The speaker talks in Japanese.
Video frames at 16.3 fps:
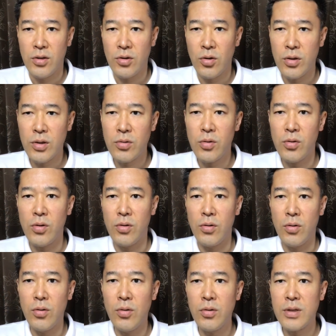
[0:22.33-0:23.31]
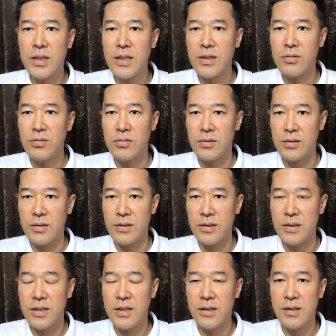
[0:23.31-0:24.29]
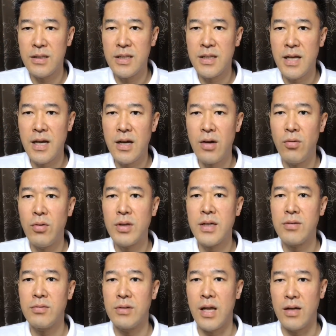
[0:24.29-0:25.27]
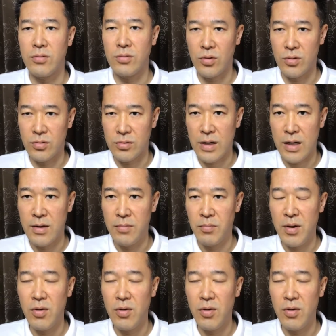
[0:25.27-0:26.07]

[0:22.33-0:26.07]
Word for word: よりこう大きくに人間が大きくなるというか、